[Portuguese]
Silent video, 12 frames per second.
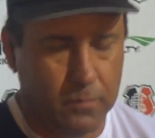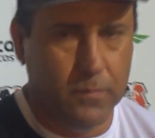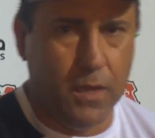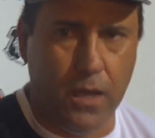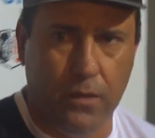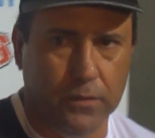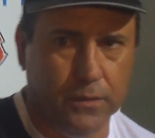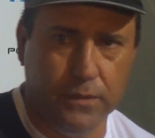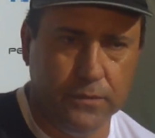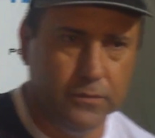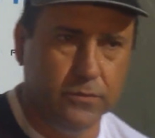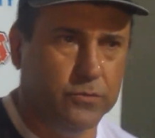Não,
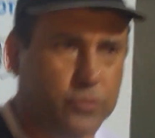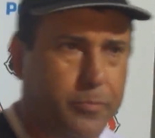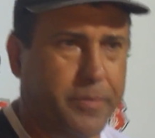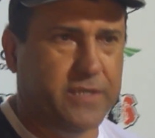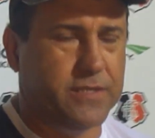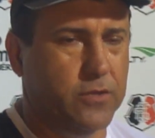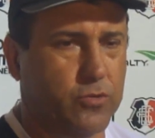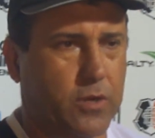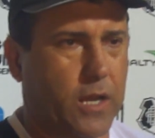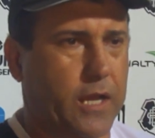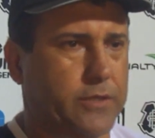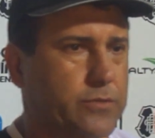eu não estou pensando no
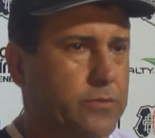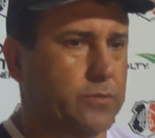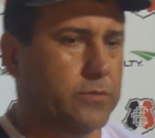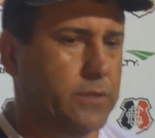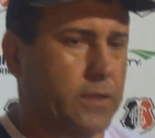Clássico.